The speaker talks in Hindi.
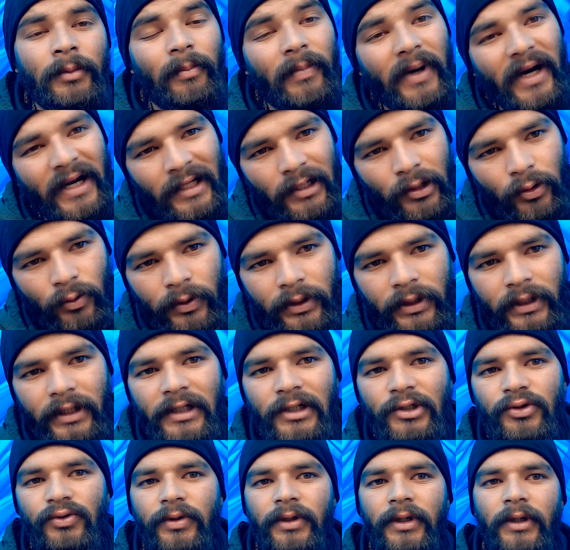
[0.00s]
बाकी लोग
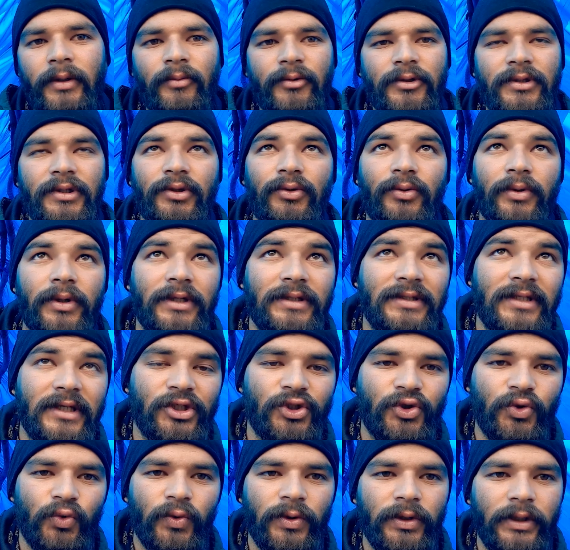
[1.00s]
निकल चुके हैं मुझे थोड़ा सा
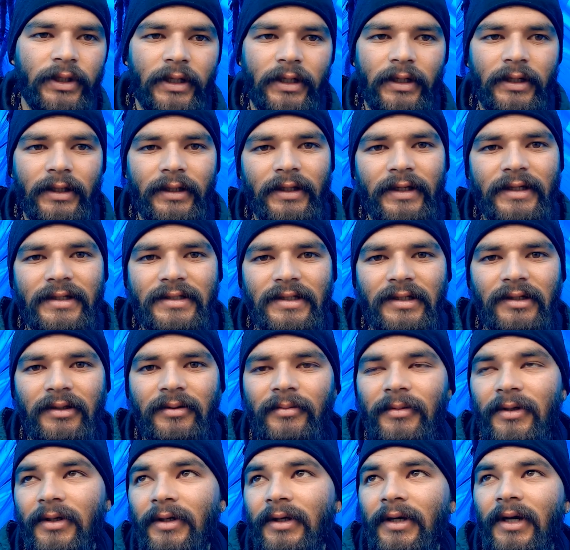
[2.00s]
शूट करना था इसलिए
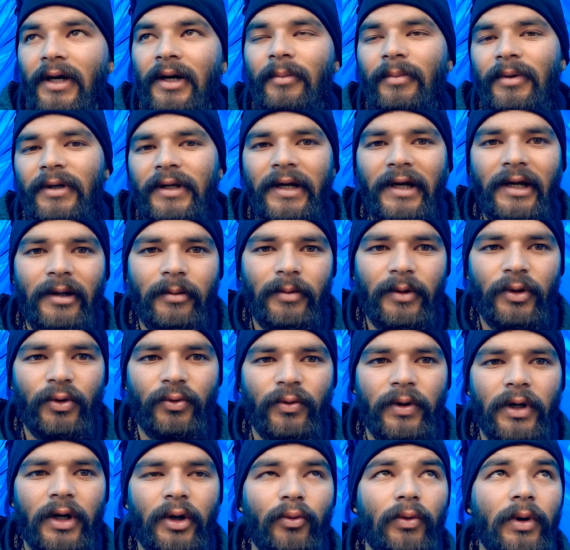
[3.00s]
मैं यहाँ पर टेंट पर
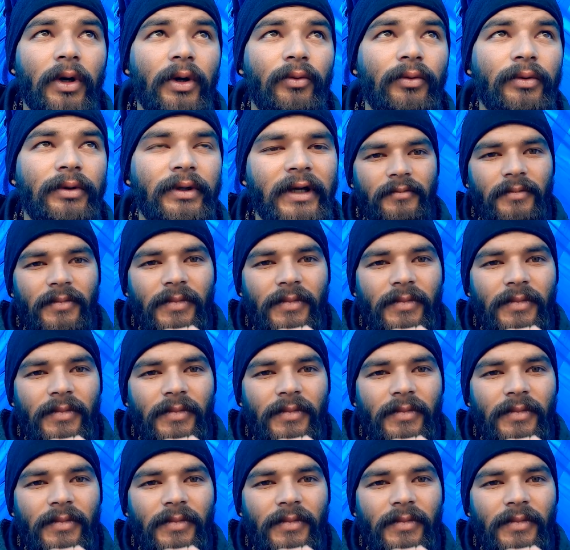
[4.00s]
रुका हुआ हूँ